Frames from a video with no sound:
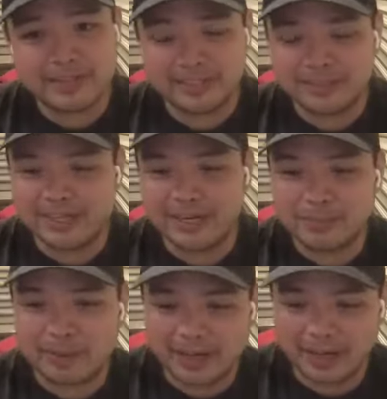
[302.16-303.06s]
nga na
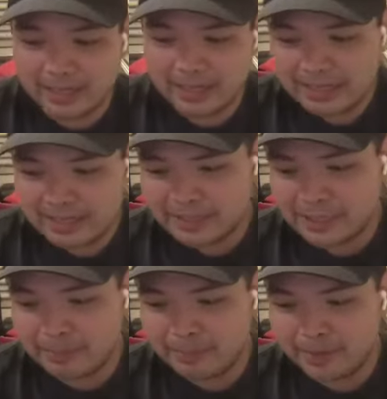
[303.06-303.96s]
parang,
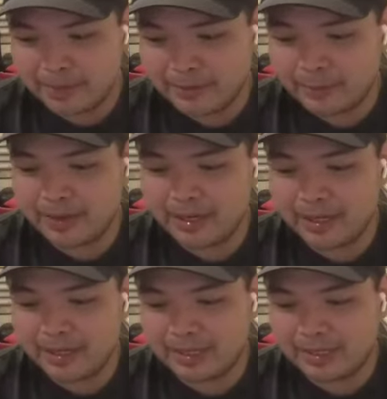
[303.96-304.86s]
syempre,
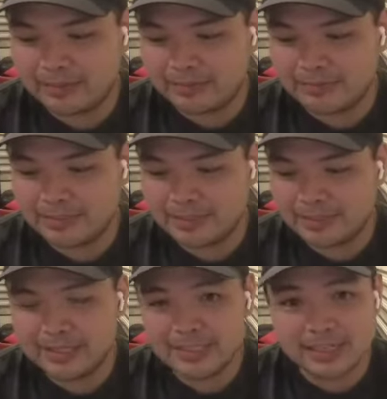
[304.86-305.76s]
uh,
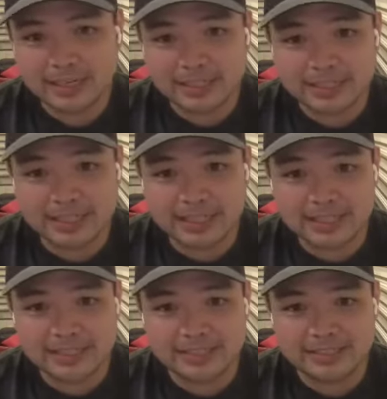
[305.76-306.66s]
since our series
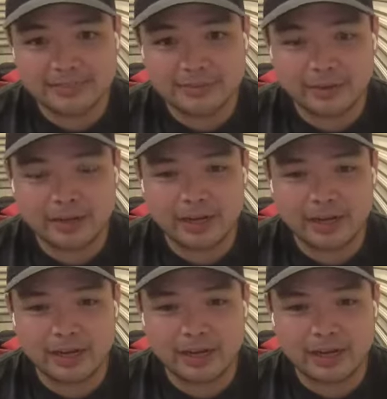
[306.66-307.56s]
is
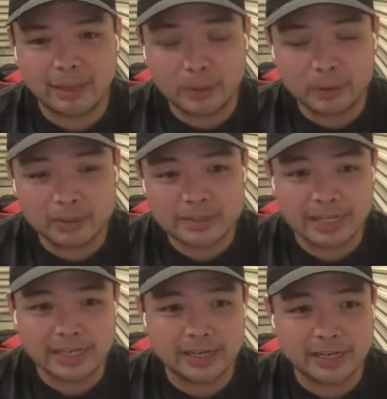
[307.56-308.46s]
uh, about
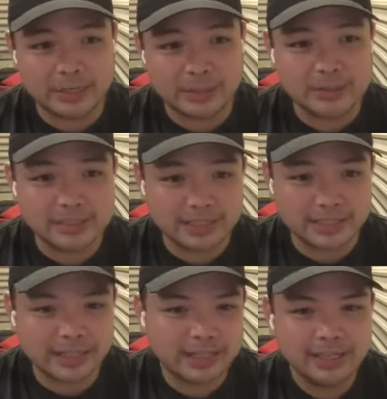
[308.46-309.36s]
Generation
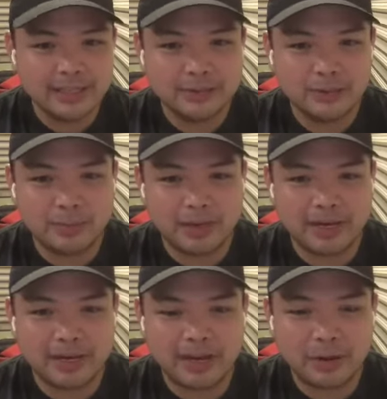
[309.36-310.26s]
Z, so
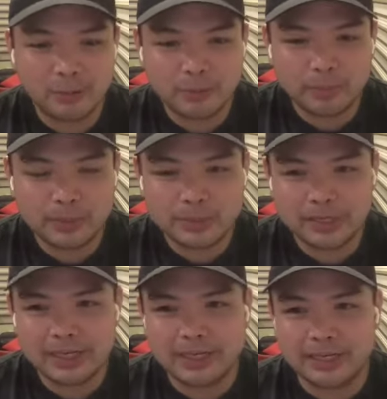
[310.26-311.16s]
parang ako
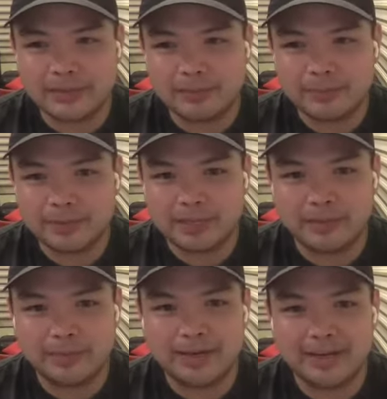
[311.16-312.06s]
personally, yun
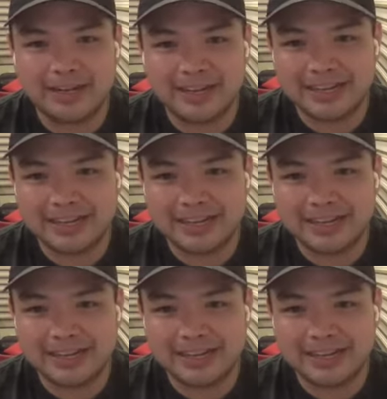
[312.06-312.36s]
nga, parang